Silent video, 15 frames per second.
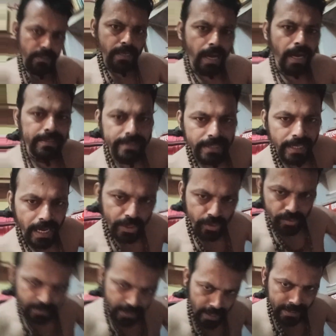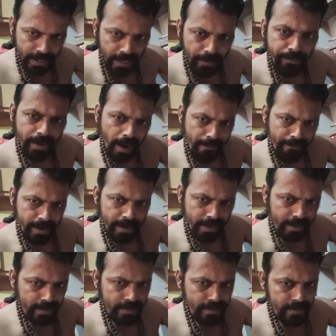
काशी अयोध्या के हम ब्राह्मण हैं